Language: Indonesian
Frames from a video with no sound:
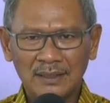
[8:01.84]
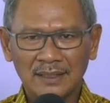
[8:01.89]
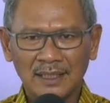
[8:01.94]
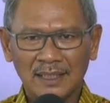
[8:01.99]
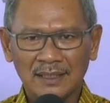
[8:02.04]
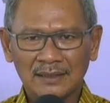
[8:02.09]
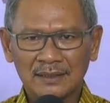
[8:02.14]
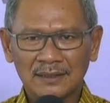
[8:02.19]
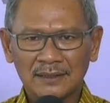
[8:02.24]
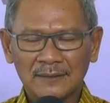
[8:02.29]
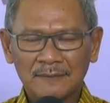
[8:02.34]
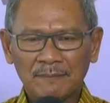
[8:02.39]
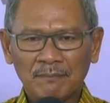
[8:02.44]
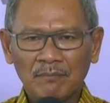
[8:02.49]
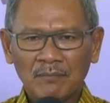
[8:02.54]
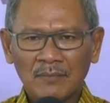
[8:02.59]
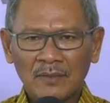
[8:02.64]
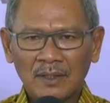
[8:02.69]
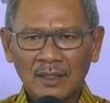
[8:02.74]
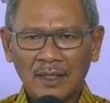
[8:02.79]

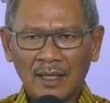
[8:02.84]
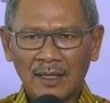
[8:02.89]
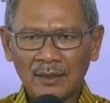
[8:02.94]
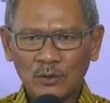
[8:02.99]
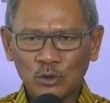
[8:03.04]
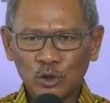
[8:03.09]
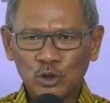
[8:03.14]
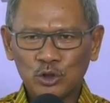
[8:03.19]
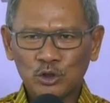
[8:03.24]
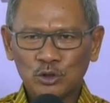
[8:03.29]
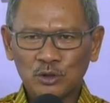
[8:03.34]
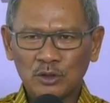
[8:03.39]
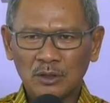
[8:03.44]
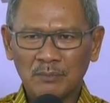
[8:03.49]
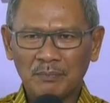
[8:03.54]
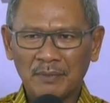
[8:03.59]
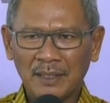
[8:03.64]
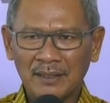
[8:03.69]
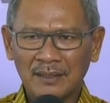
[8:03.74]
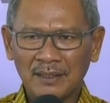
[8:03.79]
komunitas,
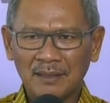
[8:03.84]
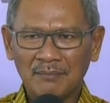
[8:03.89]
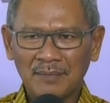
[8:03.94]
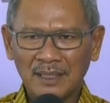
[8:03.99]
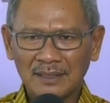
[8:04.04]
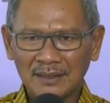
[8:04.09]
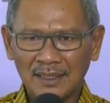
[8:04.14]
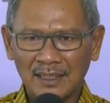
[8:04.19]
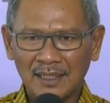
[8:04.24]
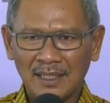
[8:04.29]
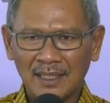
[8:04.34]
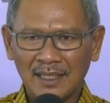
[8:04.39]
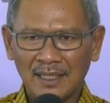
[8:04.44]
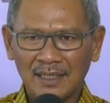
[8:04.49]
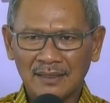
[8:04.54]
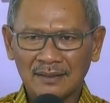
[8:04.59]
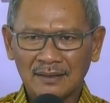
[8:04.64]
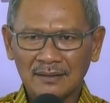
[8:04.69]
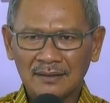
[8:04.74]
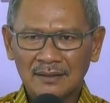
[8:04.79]
harus kepada
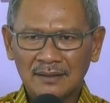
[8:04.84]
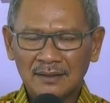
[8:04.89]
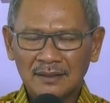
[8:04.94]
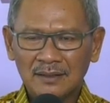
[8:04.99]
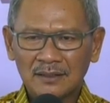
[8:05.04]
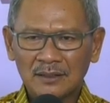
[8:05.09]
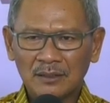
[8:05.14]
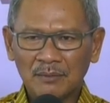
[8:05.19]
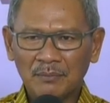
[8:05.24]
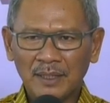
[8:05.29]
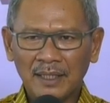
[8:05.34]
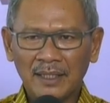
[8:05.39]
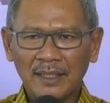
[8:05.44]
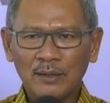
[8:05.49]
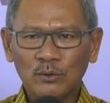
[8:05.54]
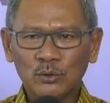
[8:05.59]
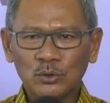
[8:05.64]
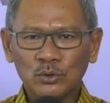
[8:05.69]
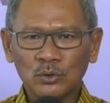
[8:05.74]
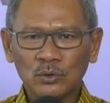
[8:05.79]
masyarakat
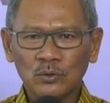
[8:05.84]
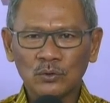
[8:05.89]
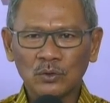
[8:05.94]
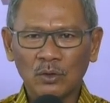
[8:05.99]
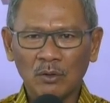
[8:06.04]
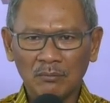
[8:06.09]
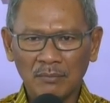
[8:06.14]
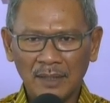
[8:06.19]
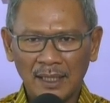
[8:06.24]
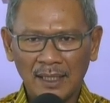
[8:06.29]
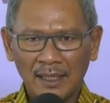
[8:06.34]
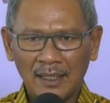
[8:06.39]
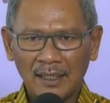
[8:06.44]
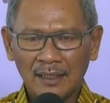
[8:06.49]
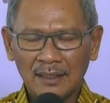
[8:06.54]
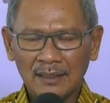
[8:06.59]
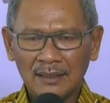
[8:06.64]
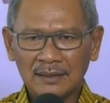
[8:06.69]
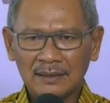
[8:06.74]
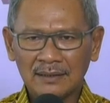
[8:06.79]
sebagai ujung
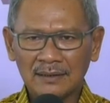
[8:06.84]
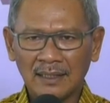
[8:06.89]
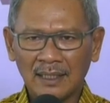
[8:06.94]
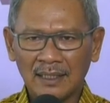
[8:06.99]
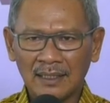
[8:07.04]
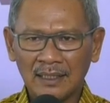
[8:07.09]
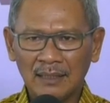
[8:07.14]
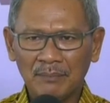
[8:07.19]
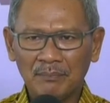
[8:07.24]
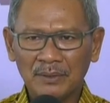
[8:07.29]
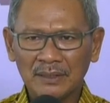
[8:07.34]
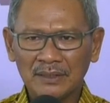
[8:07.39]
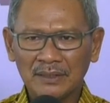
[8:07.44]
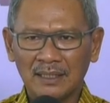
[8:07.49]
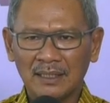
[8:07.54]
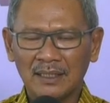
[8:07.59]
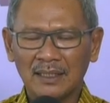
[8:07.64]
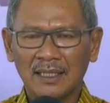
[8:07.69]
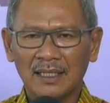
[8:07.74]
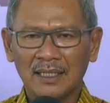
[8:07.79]
tombak dari
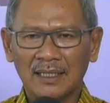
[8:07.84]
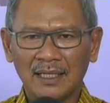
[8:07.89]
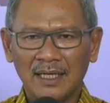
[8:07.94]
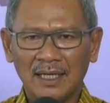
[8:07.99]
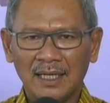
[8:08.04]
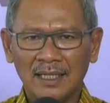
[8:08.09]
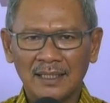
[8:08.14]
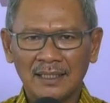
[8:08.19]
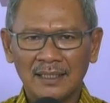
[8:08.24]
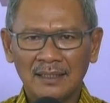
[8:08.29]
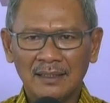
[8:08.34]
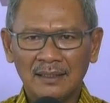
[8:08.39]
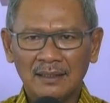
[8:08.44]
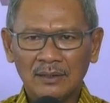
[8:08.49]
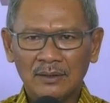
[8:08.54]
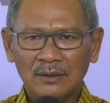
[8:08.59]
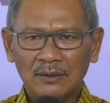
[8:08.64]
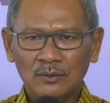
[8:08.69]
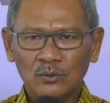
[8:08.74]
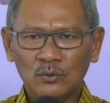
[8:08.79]

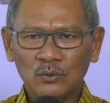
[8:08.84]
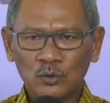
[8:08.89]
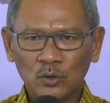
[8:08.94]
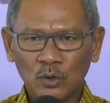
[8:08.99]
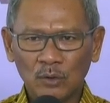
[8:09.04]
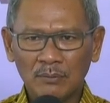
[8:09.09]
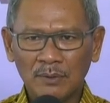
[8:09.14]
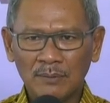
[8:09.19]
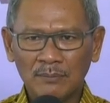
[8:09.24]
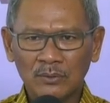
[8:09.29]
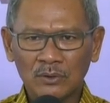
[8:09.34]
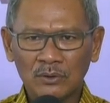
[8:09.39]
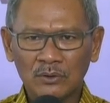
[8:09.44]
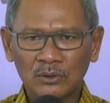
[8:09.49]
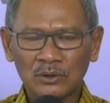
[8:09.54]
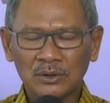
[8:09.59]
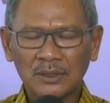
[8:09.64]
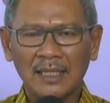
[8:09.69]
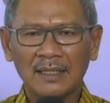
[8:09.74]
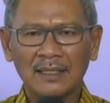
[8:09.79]
penyelenggaraan untuk
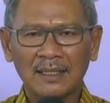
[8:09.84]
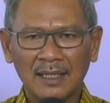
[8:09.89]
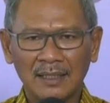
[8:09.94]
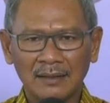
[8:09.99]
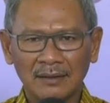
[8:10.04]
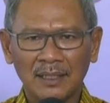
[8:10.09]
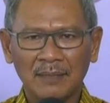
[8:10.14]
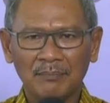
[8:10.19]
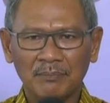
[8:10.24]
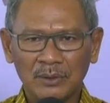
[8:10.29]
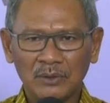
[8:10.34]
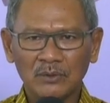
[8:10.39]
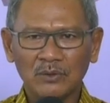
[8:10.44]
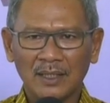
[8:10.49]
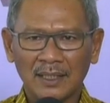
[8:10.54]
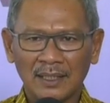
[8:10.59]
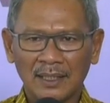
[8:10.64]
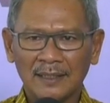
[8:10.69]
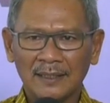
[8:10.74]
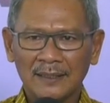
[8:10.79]
memutuskan rantai
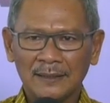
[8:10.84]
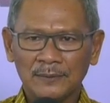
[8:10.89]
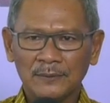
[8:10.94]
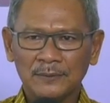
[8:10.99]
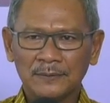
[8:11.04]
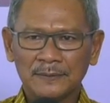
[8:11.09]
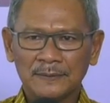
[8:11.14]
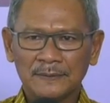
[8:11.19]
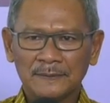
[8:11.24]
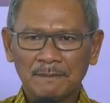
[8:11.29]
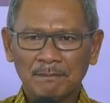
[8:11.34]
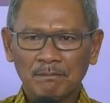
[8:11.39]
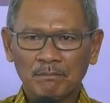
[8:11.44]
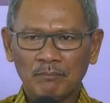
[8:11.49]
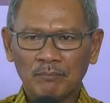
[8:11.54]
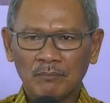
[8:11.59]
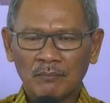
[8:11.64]
penularan itu.